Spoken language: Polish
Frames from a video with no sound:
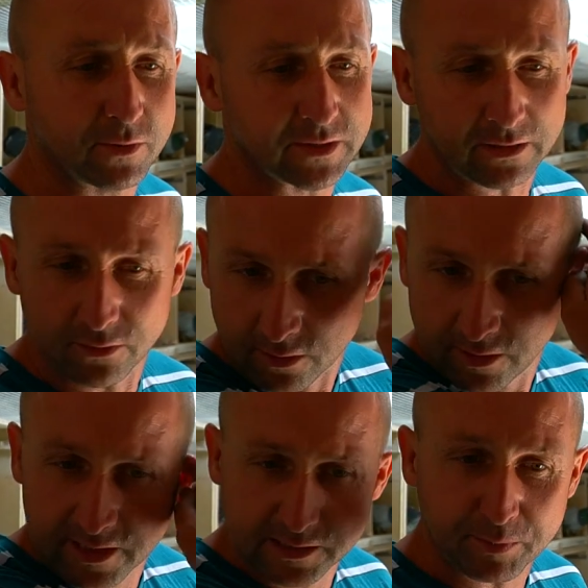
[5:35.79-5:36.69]
Ostatnio
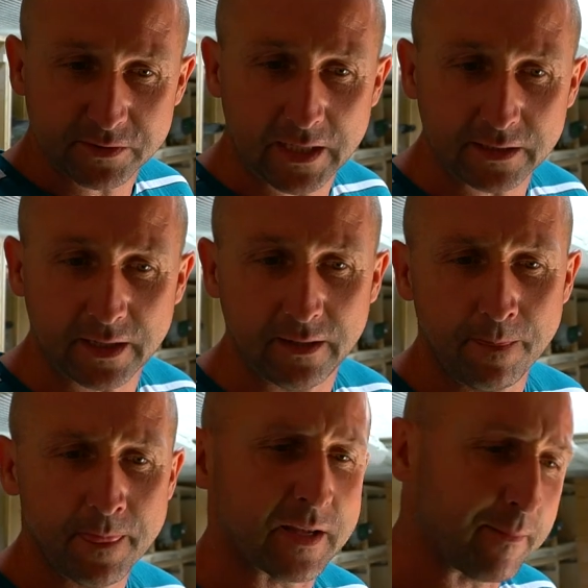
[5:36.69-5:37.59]
kolega z Poznania,
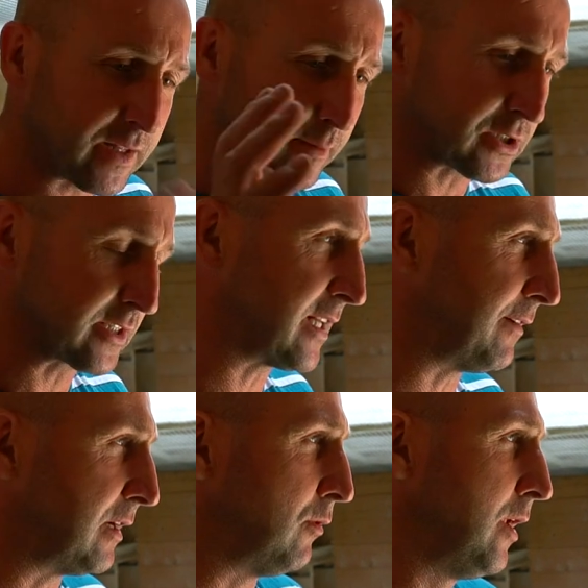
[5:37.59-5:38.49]
nie będę
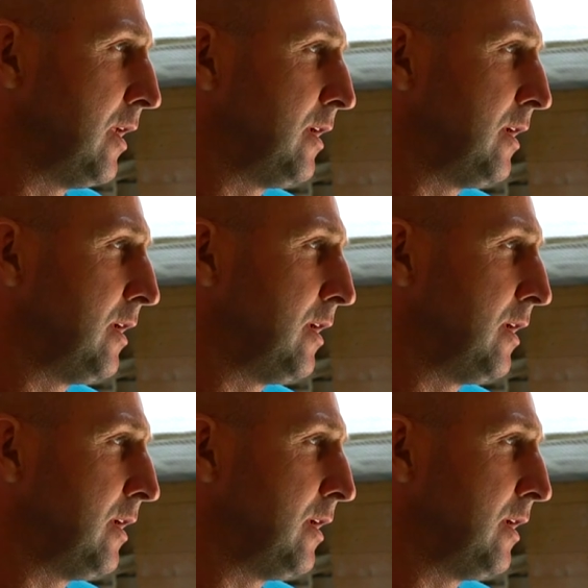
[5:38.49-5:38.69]
przedstawiał,